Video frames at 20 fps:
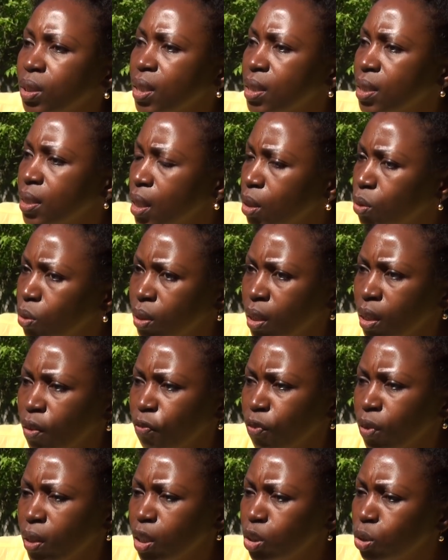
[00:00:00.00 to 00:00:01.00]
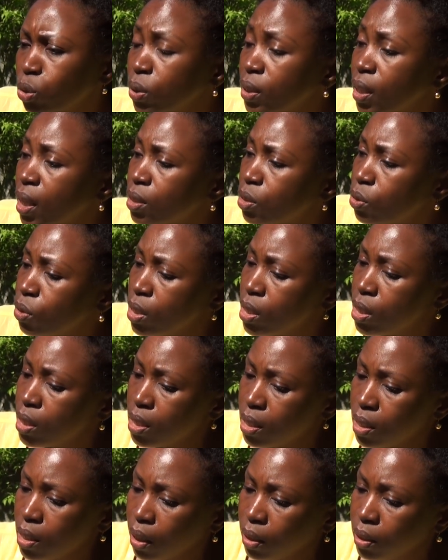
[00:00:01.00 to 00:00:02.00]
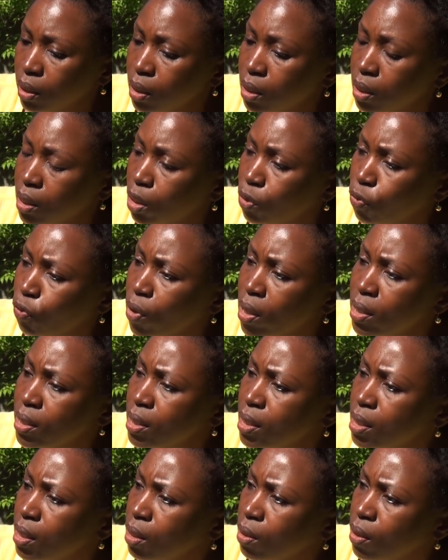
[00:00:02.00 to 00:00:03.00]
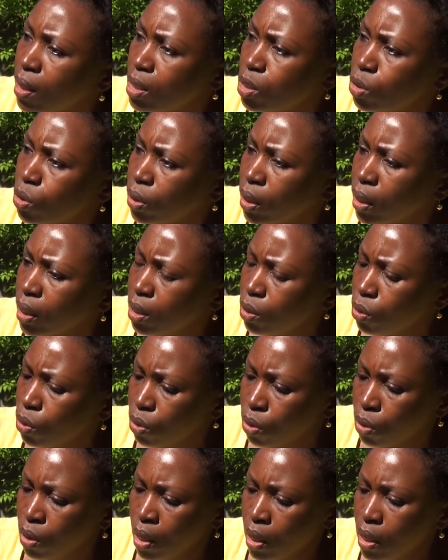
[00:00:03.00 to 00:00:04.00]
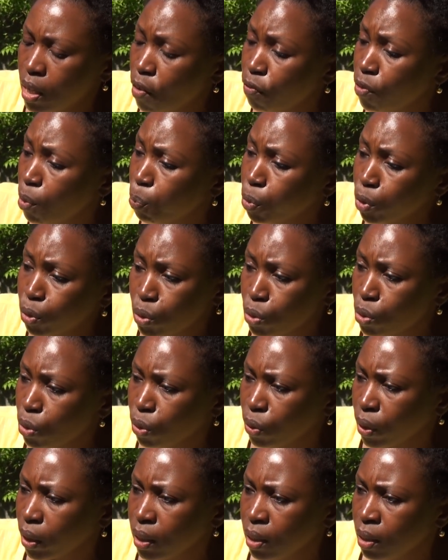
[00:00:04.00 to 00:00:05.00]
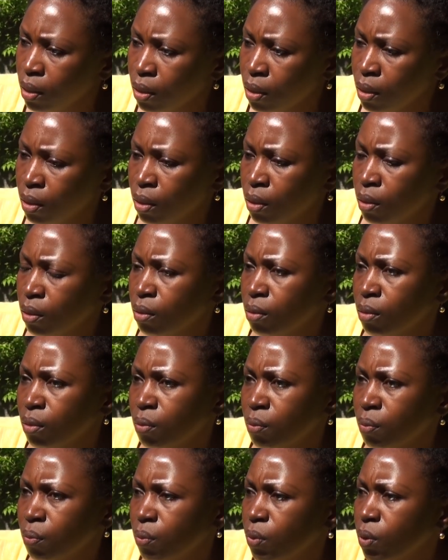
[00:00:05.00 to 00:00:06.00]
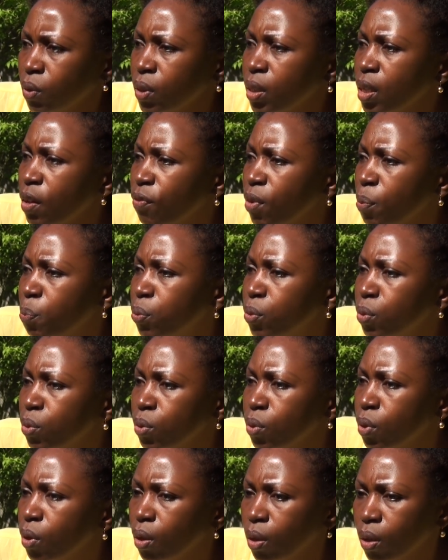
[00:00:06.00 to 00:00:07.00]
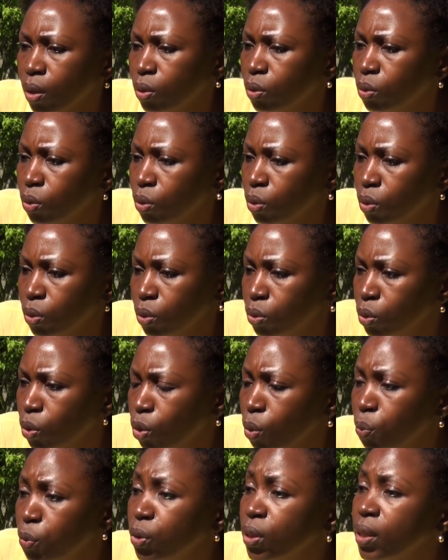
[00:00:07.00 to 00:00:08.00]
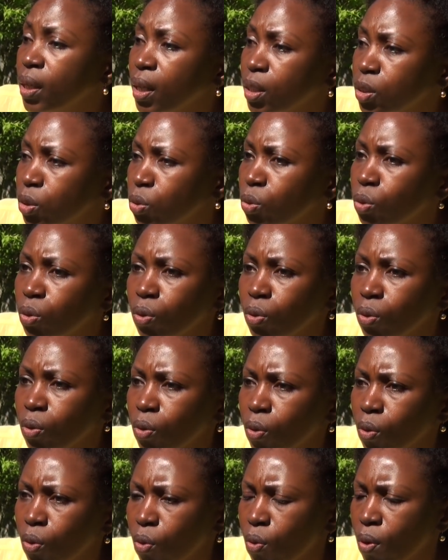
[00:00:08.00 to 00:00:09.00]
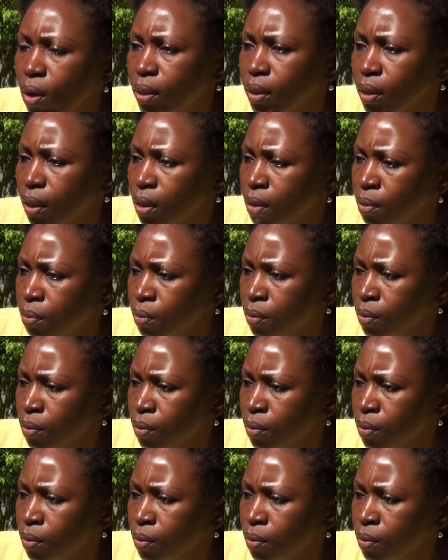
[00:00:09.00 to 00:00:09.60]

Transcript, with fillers: J'essayais de téléphoner jusqu'à ce que j'ai senti cette fois-ci que la sonnerie ne, il n'y avait plus de sonnerie. Donc il n'y avait plus euh, de, communication au Rwanda.